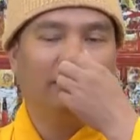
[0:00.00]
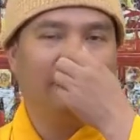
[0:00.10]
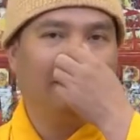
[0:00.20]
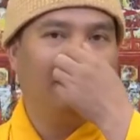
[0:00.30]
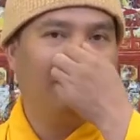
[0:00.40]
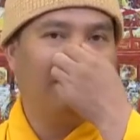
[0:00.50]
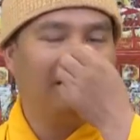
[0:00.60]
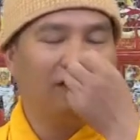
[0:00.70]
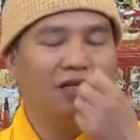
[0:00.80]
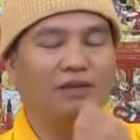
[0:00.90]
trở ân mặt
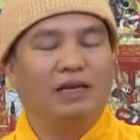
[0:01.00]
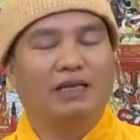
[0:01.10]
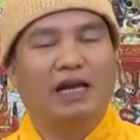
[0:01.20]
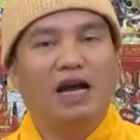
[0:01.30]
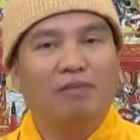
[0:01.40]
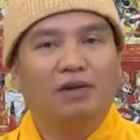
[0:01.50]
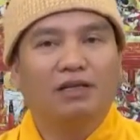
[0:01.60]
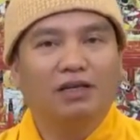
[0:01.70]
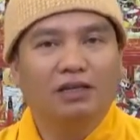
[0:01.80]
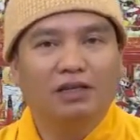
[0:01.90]
trời mặt trăng mặt
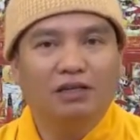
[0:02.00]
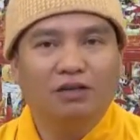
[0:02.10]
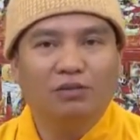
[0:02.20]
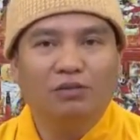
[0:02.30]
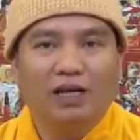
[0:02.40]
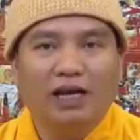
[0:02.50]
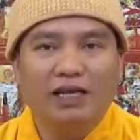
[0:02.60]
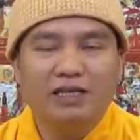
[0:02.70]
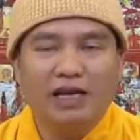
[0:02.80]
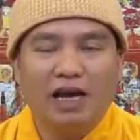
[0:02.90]
trời thì cho chúng ta
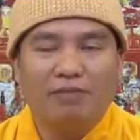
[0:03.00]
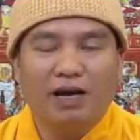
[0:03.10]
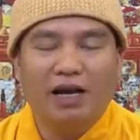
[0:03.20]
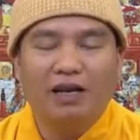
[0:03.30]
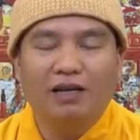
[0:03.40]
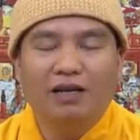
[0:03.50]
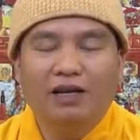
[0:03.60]
ánh sáng ban